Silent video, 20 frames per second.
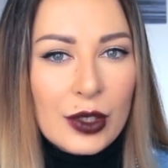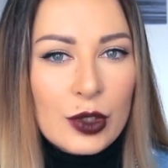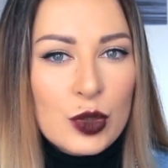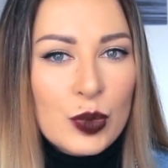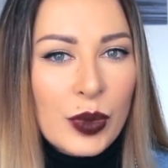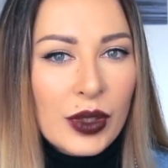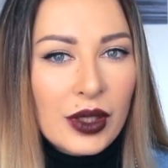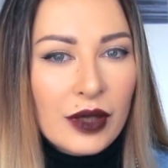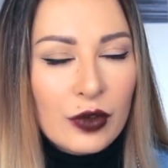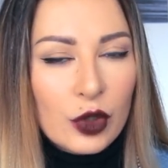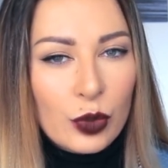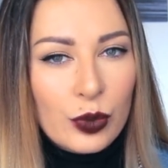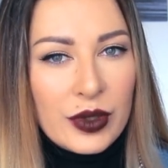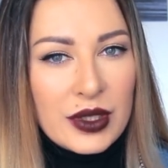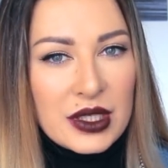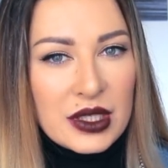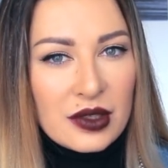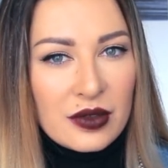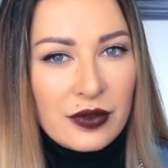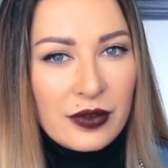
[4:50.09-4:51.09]
Я успела
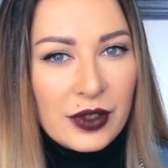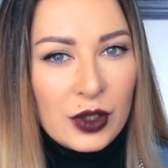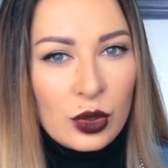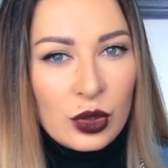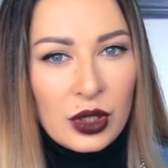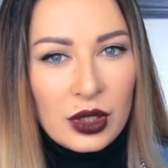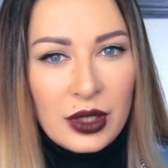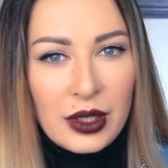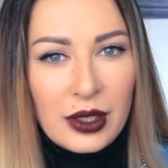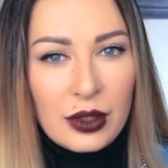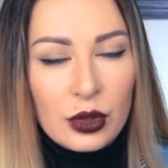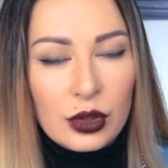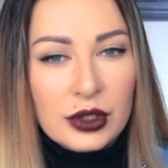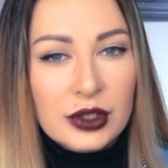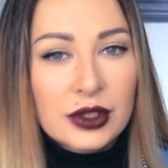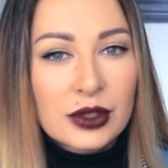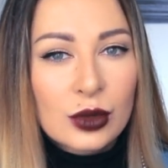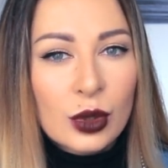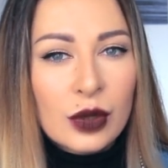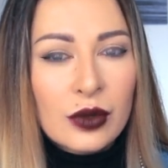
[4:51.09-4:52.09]
влюбиться в эту
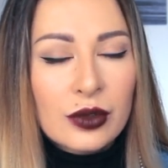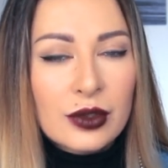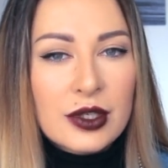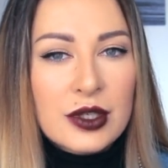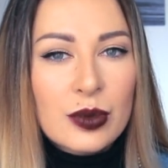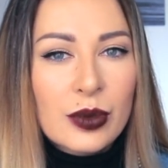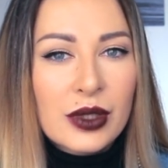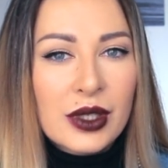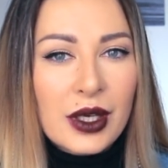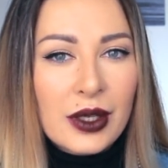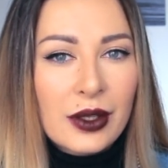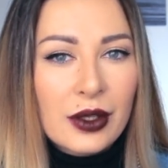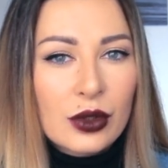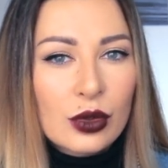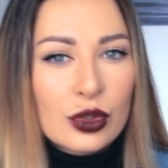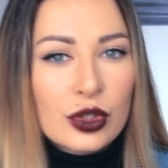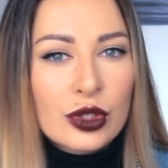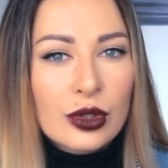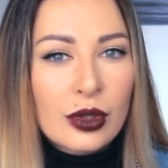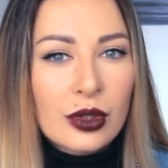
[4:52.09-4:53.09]
тональную основу, несмотря на
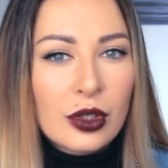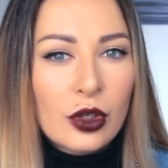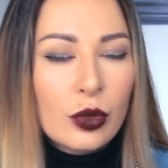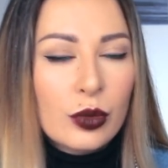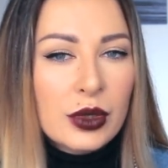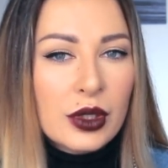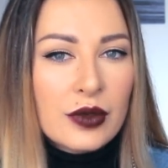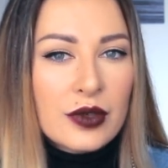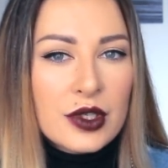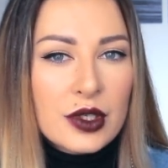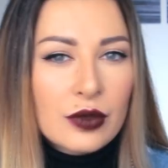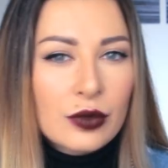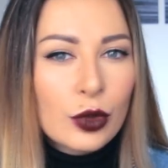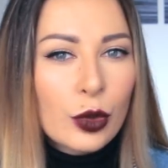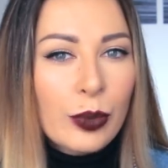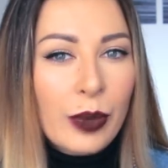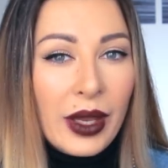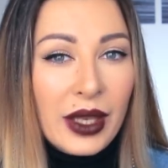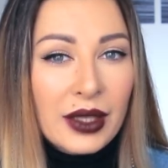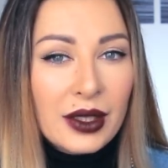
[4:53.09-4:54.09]
то, что она у меня
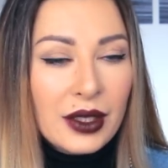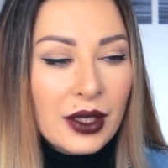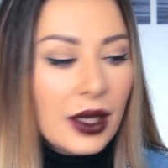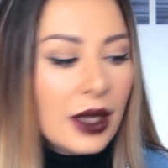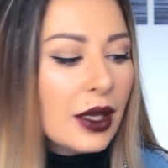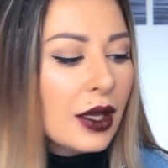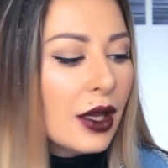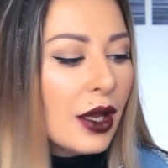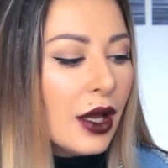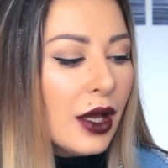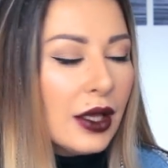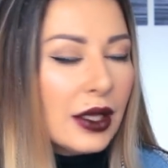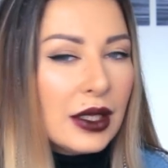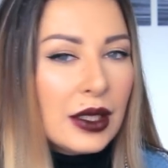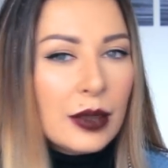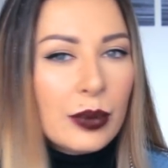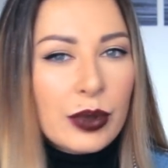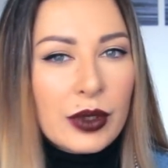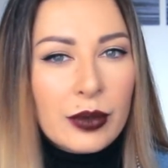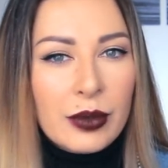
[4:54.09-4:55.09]
всего 5 дней,
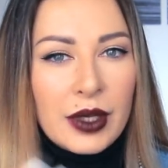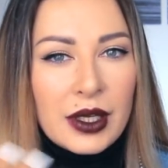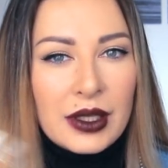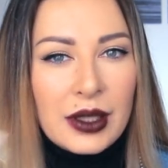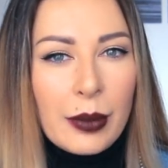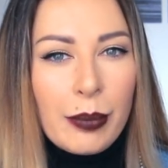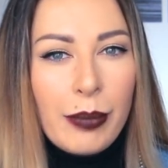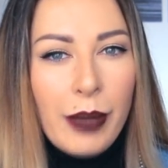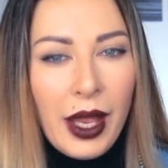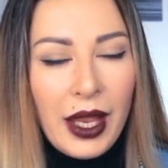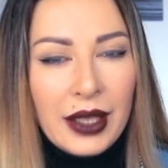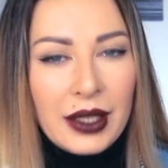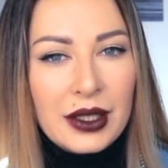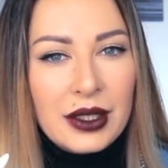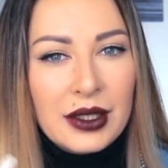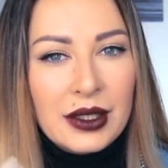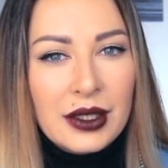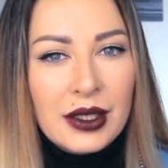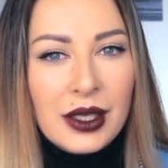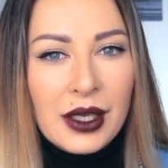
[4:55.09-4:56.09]
и примерно
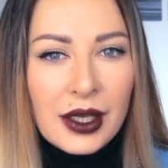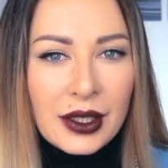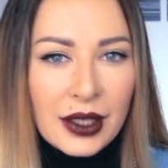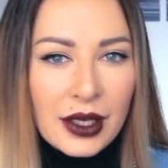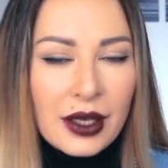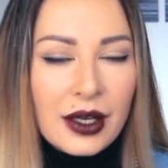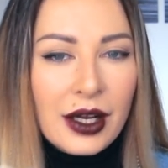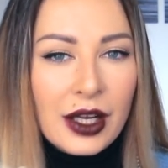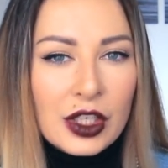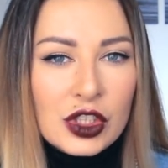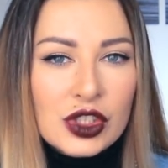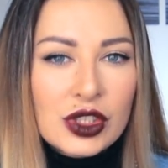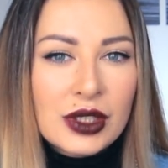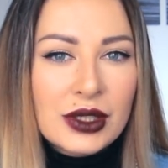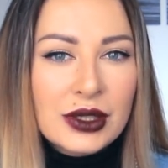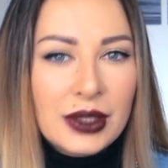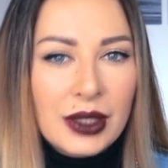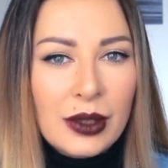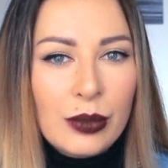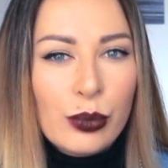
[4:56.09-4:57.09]
5 дней я каждый
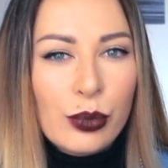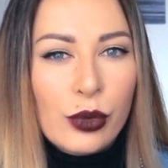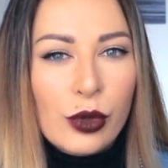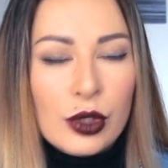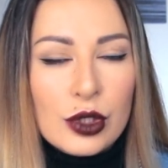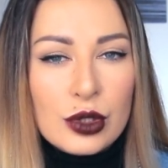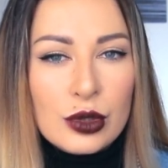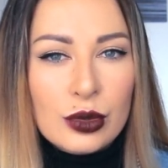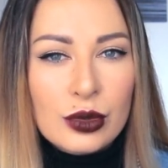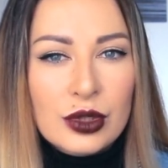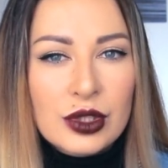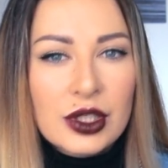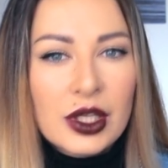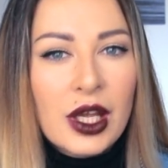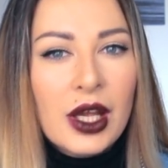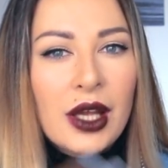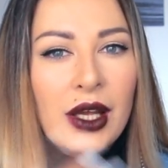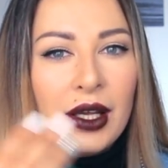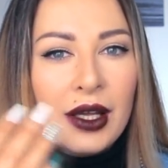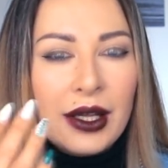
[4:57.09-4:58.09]
каждый день пользуюсь
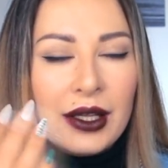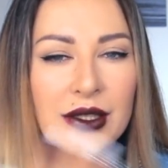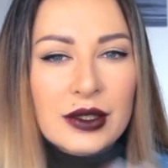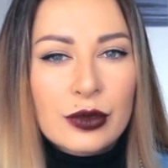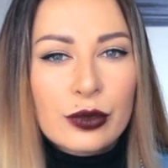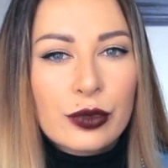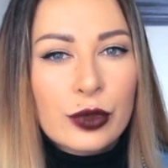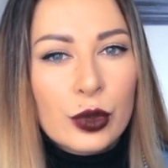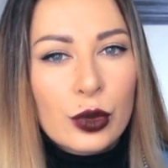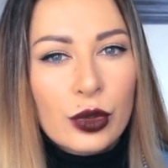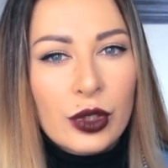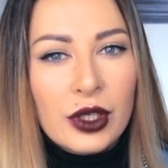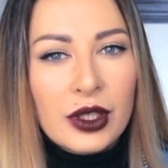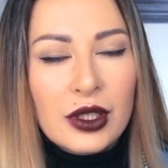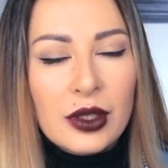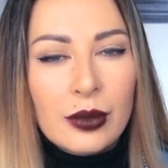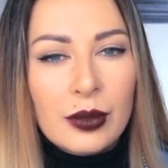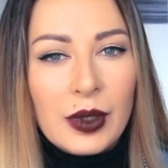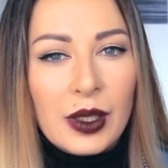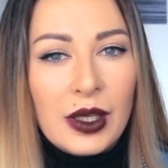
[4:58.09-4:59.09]
этим
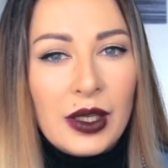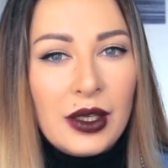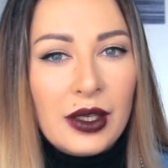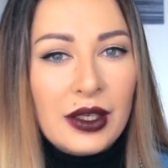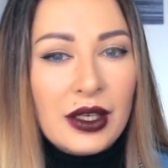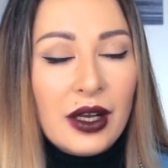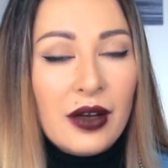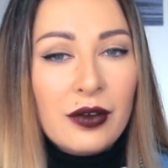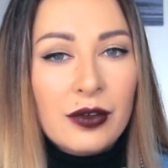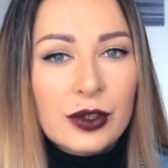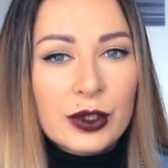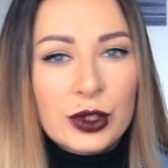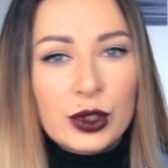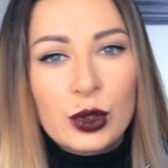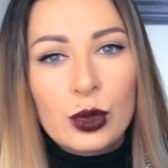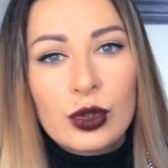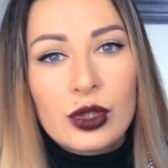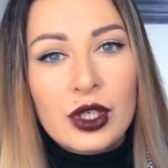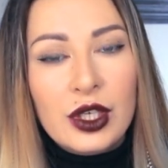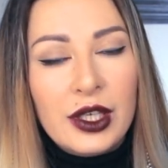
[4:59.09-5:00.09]
флюидом, и я в
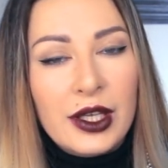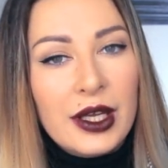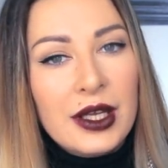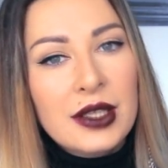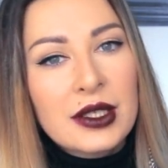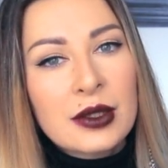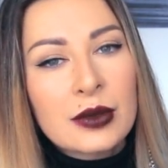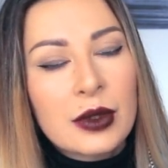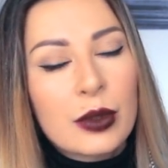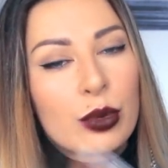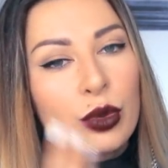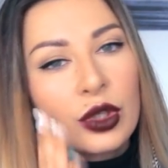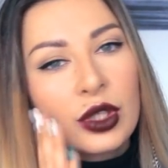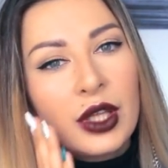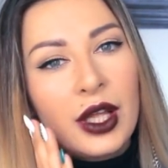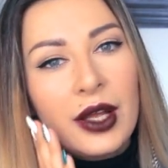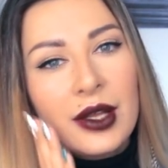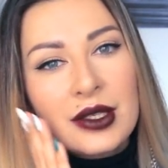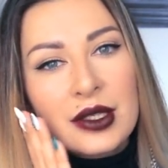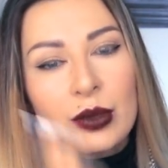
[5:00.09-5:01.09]
восторге. Я
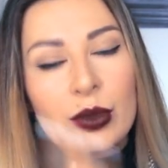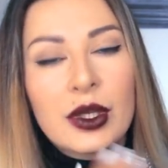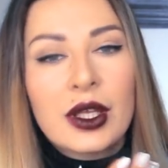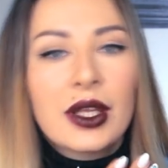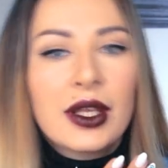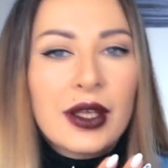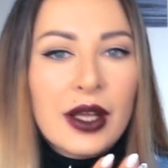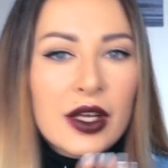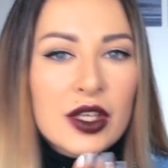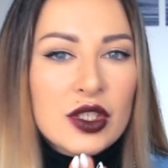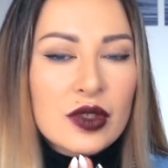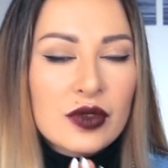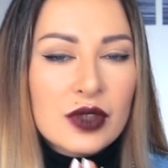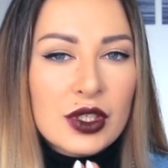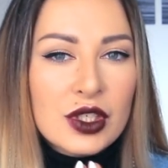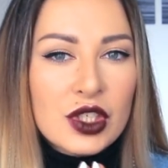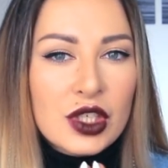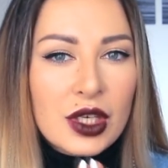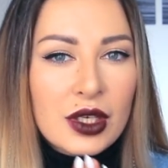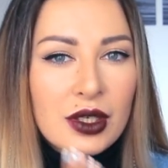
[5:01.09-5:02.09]
наблюдаю за макияжем в
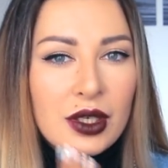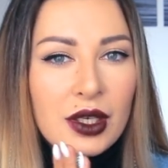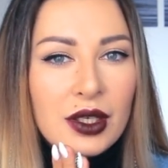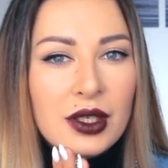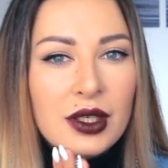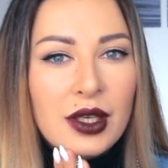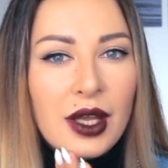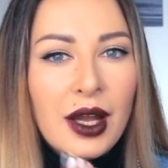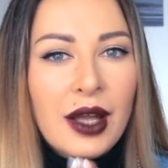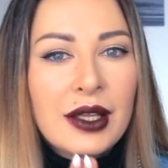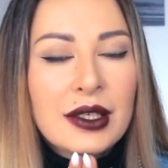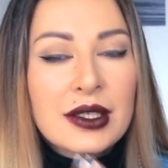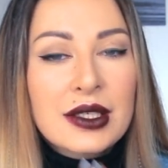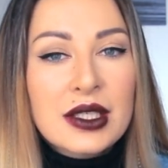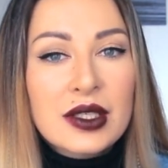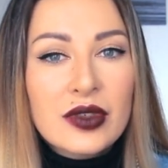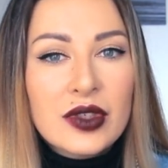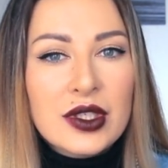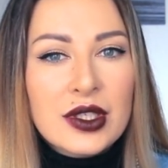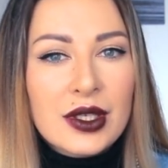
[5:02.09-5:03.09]
течение дня, и
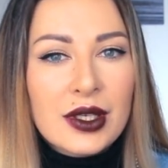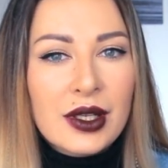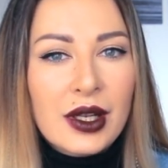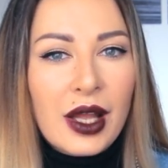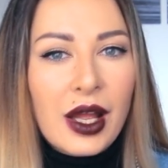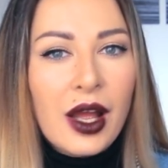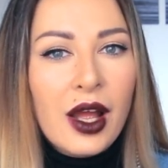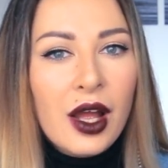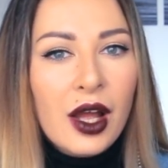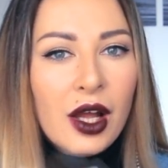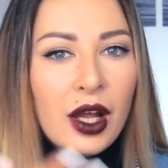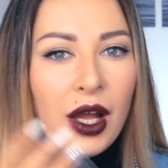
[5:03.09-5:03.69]
действительно